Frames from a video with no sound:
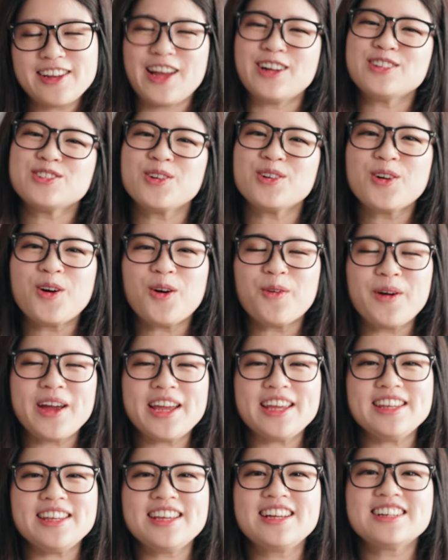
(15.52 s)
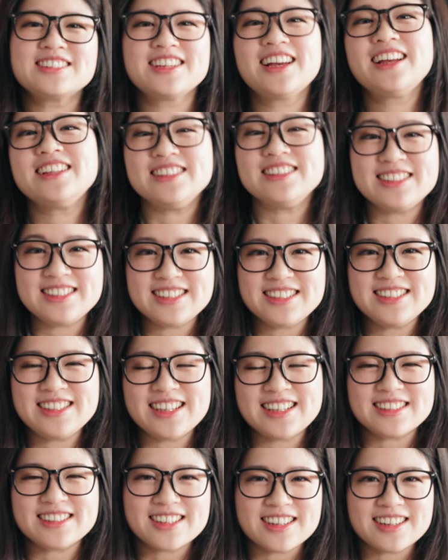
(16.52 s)
两种口味，一个是很经
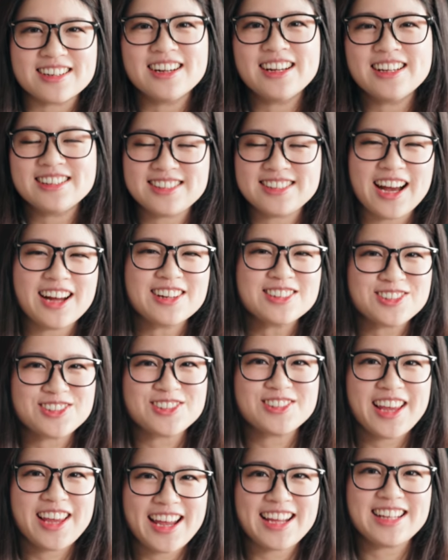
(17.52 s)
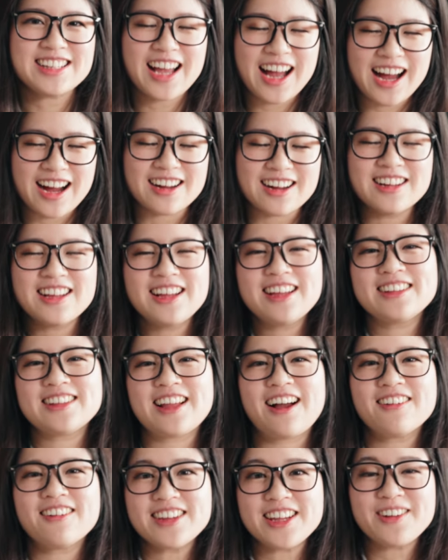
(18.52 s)
典的姜汁黑糖，
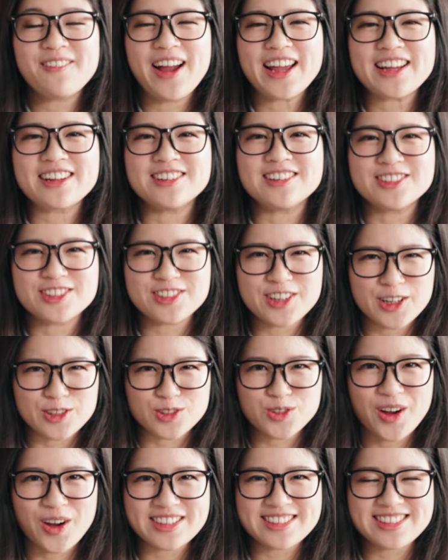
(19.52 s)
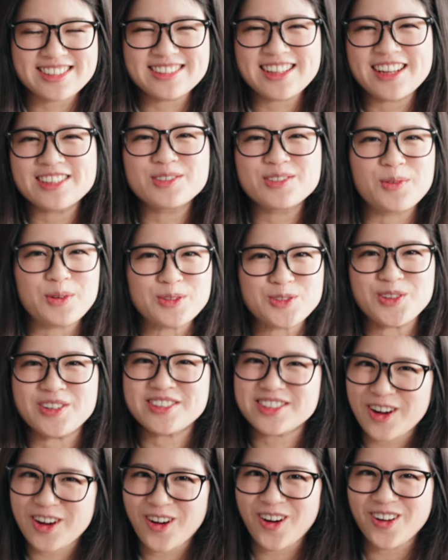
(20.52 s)
然后另外一个呢是很创新，但是我觉
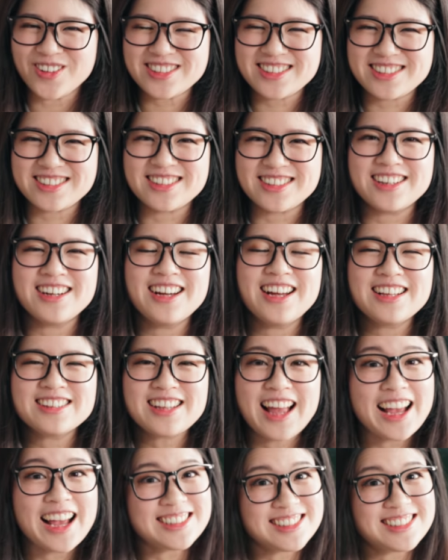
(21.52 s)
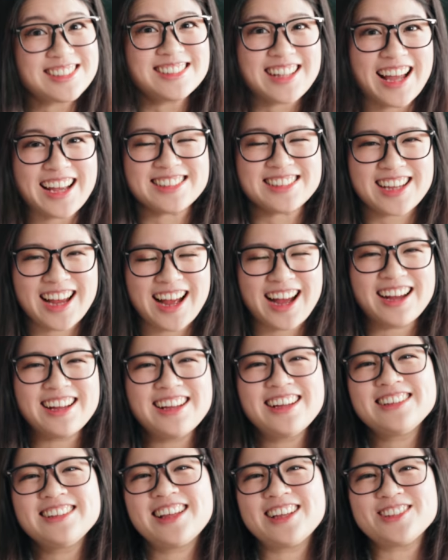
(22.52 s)
得超好吃的泰式奶茶。
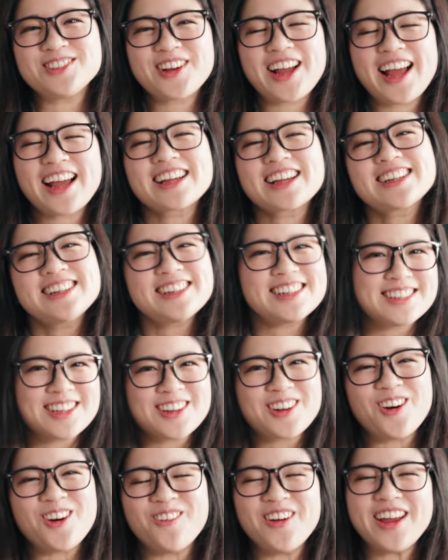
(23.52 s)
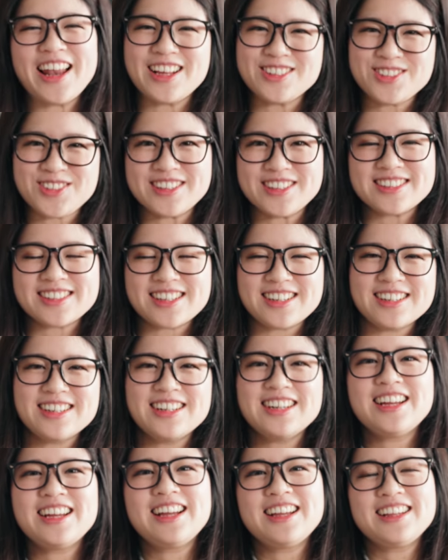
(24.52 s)
那就看个人的口味来选
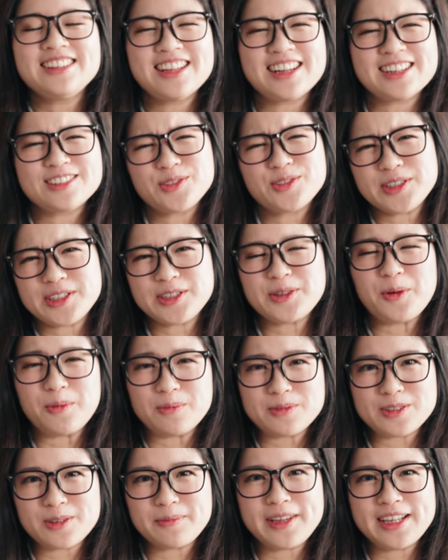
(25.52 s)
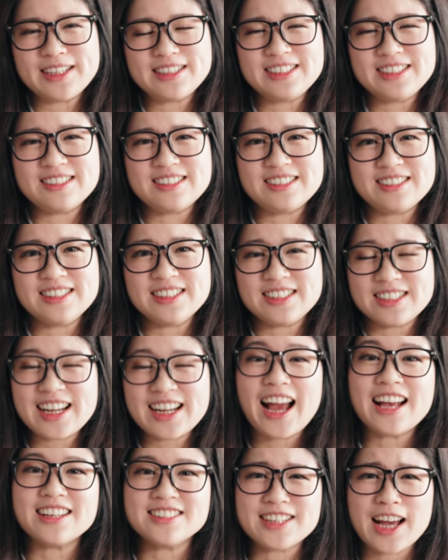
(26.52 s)
择。那最近我们这边其实已经开始